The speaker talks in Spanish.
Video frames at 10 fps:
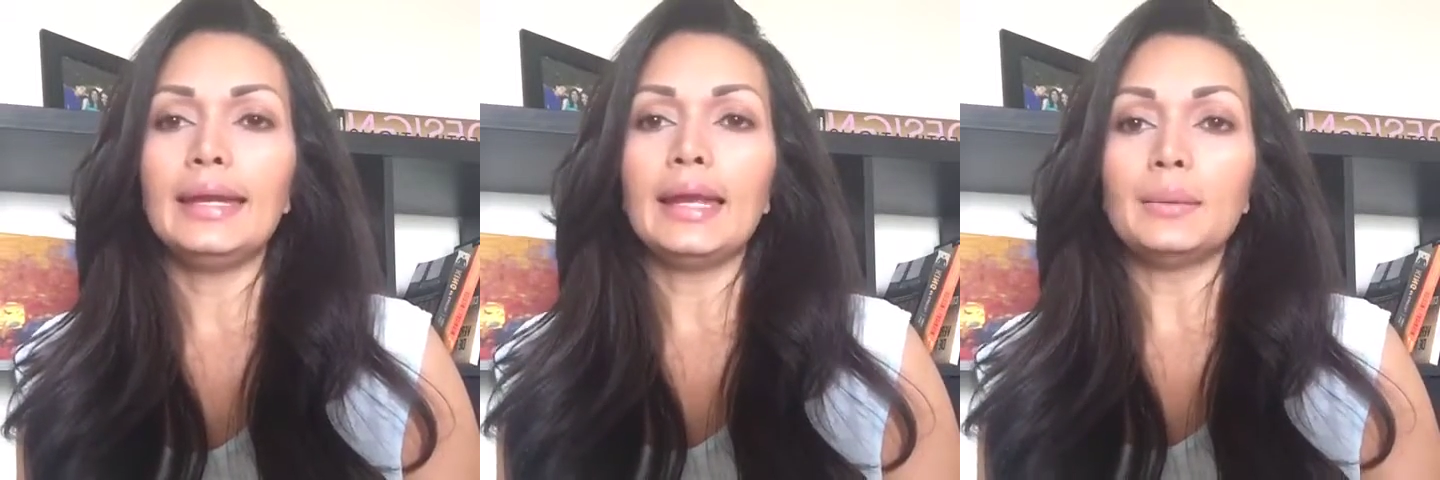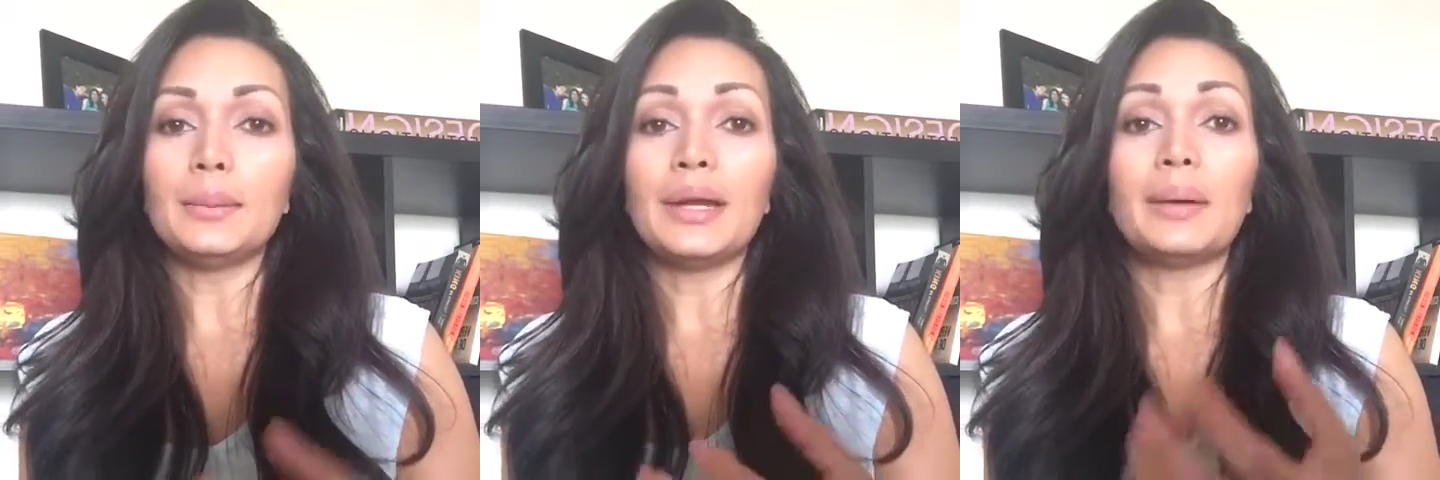la
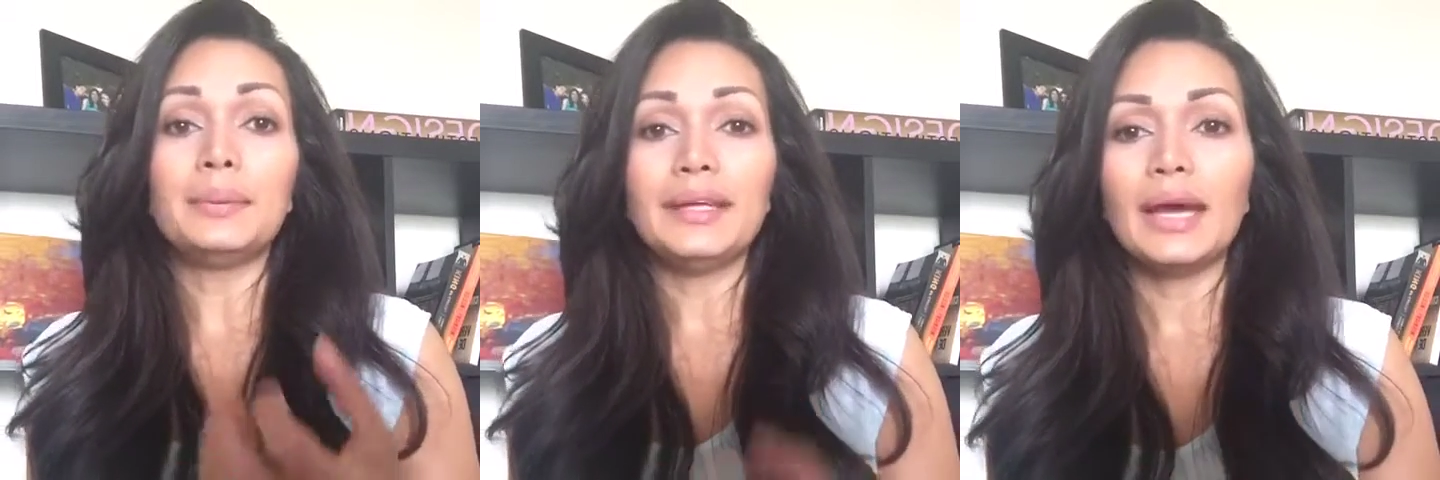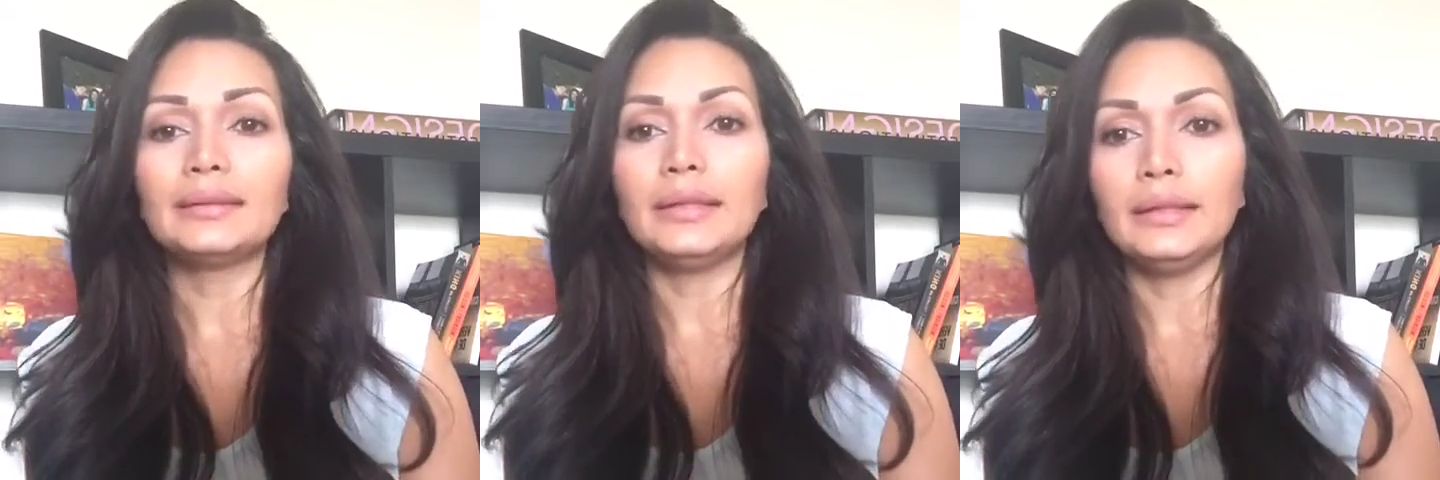bebé
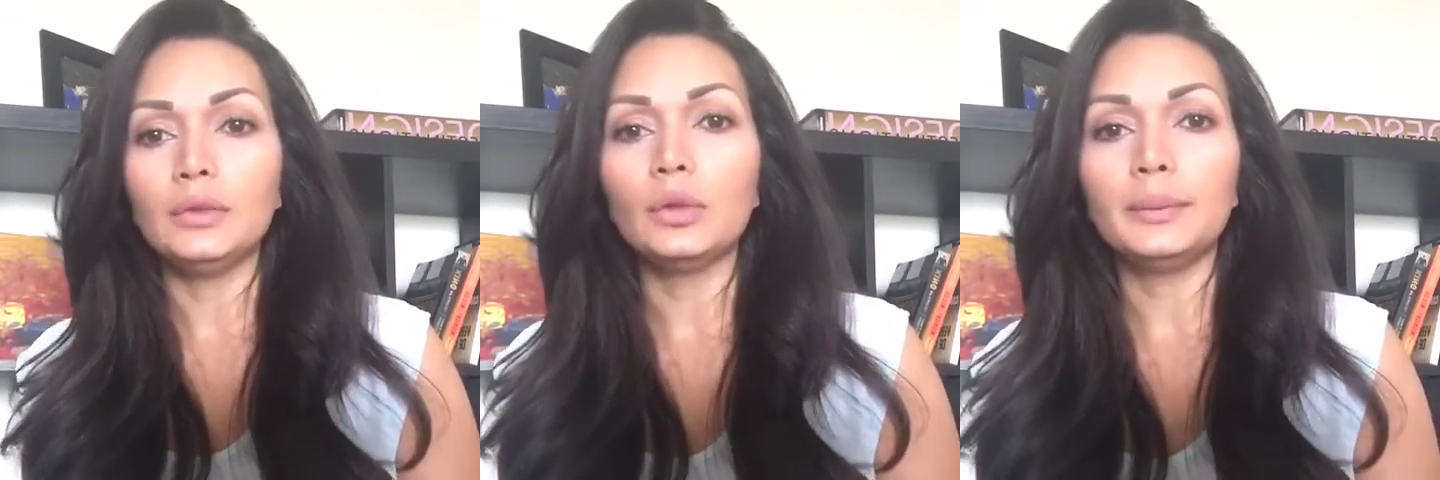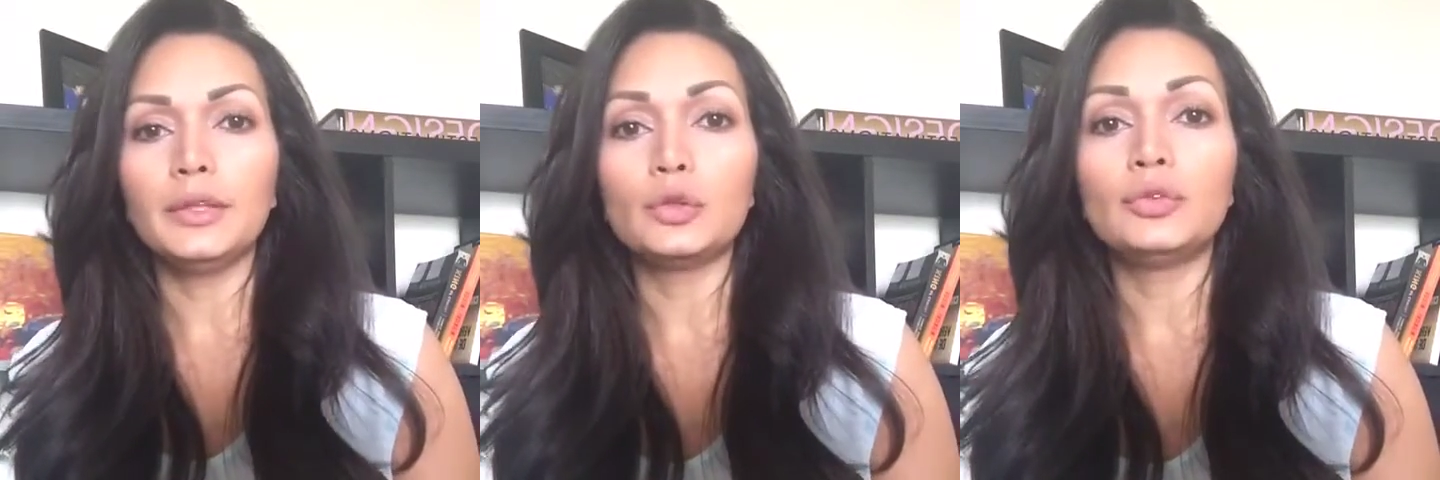habría adquirido el
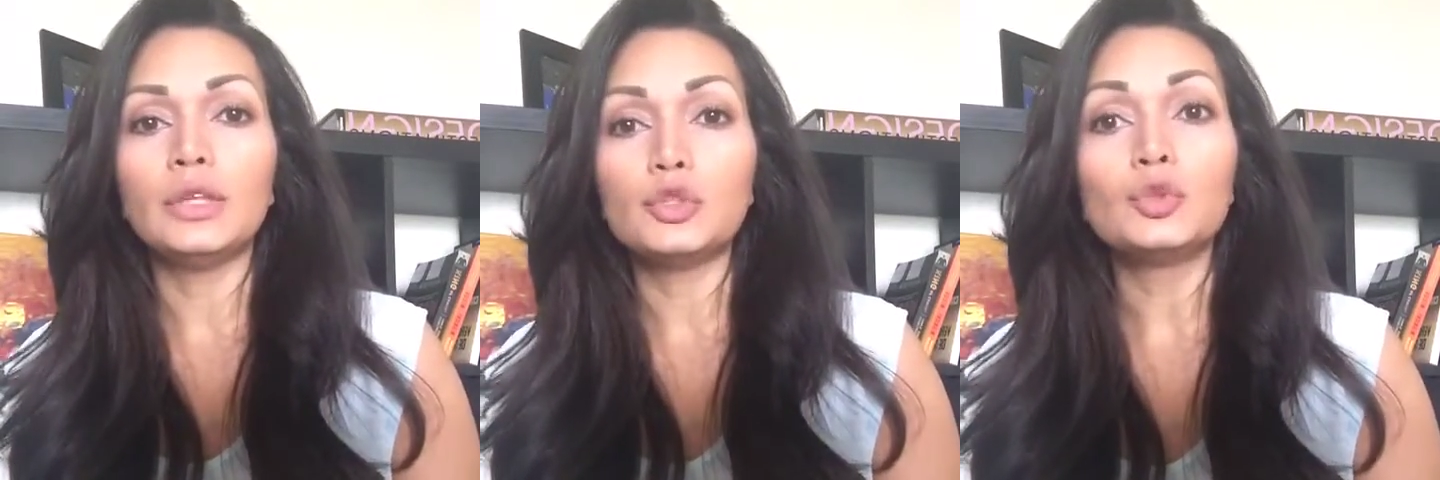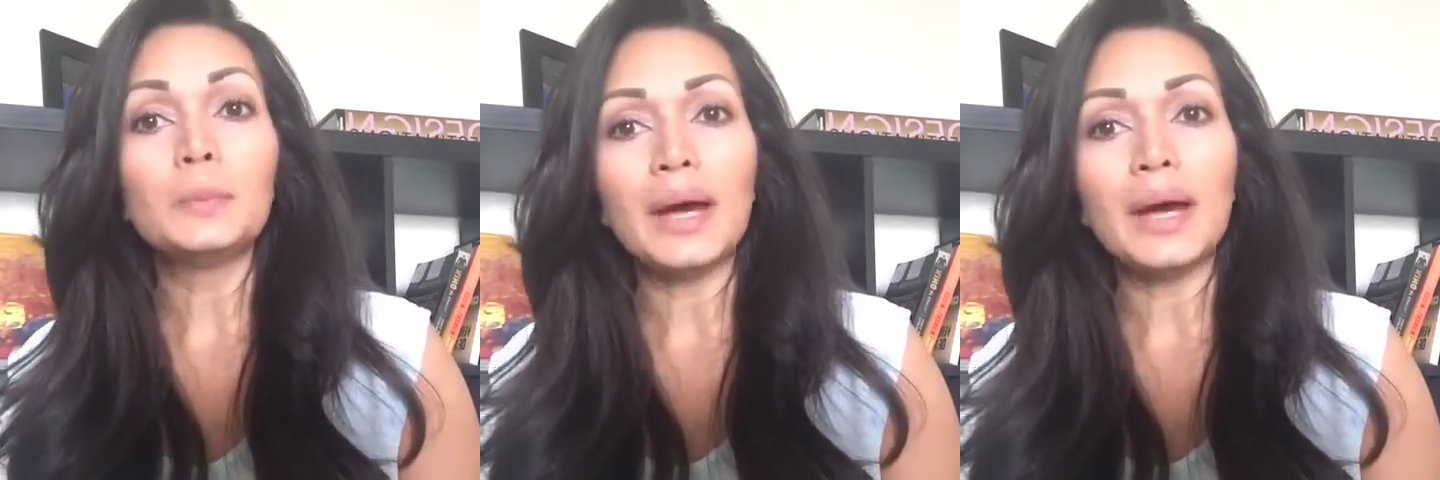virus de su